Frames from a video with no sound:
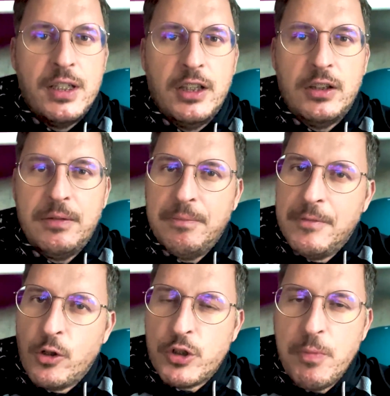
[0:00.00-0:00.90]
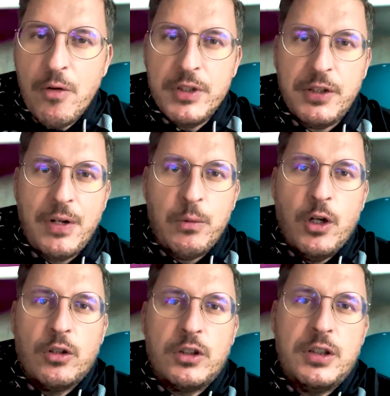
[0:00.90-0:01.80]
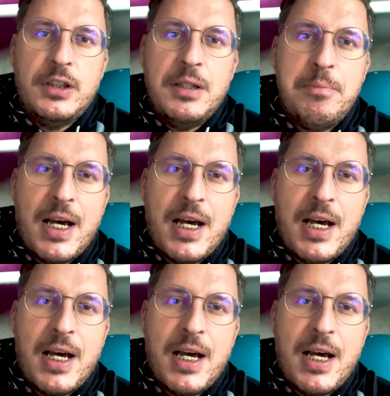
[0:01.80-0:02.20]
E, rozmowy trwały od e,